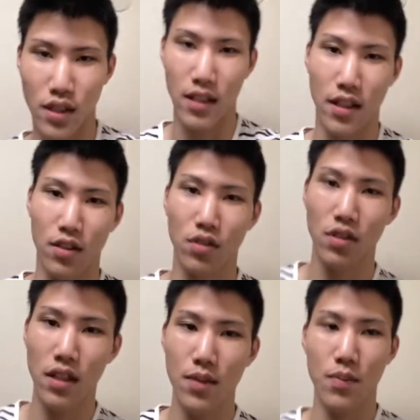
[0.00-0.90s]
たということで、
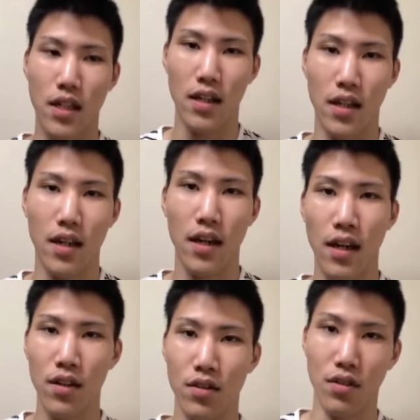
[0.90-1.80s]
まあ、
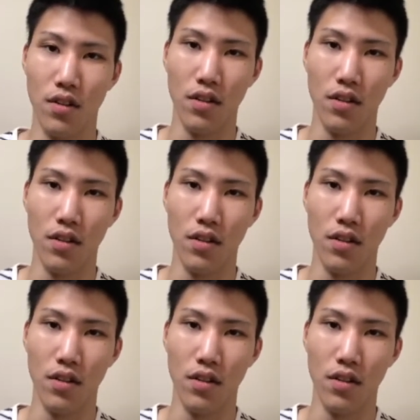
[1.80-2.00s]
iPhone,